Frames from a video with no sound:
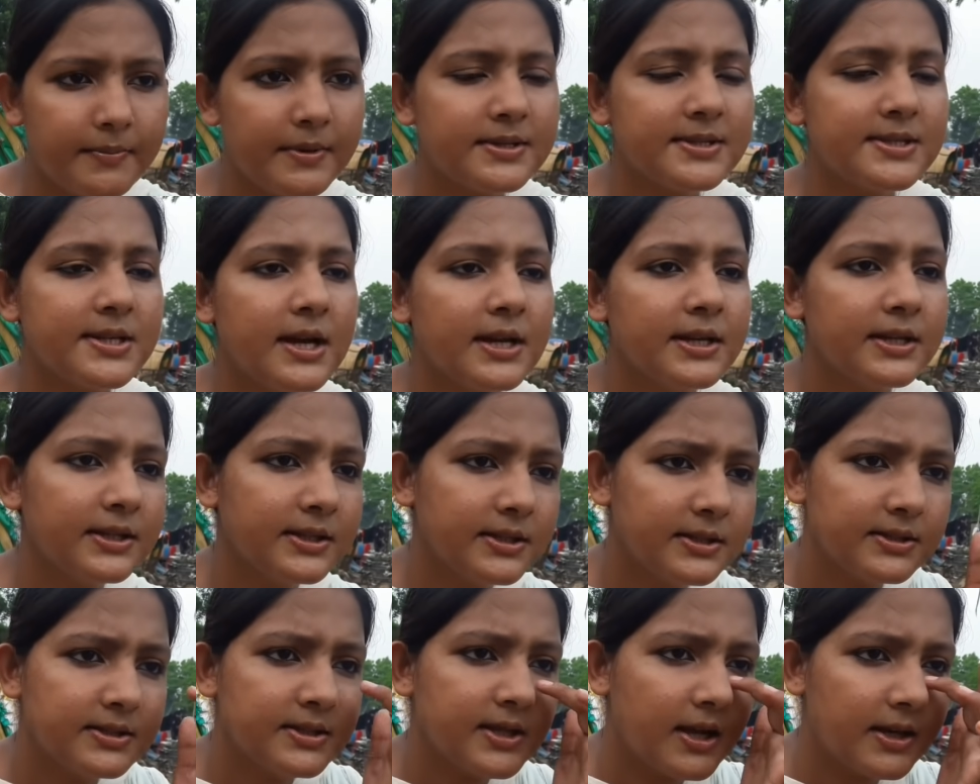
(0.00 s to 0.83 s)
বাবা জানে
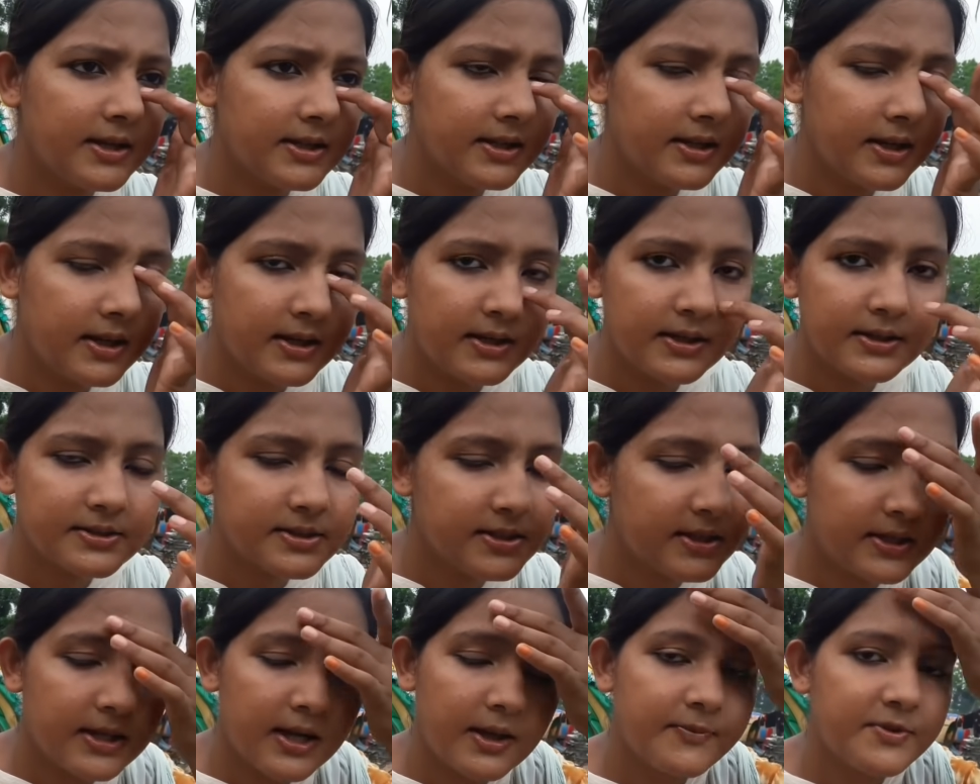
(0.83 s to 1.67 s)
কি জানে না
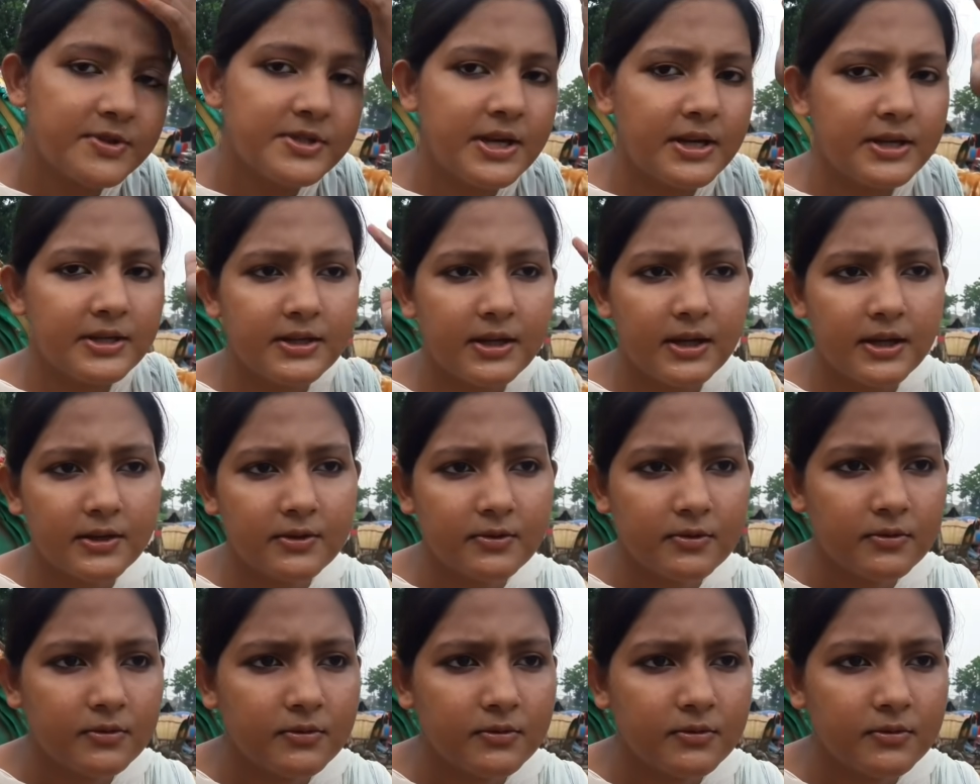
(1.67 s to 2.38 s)
সেটা আমি জানি না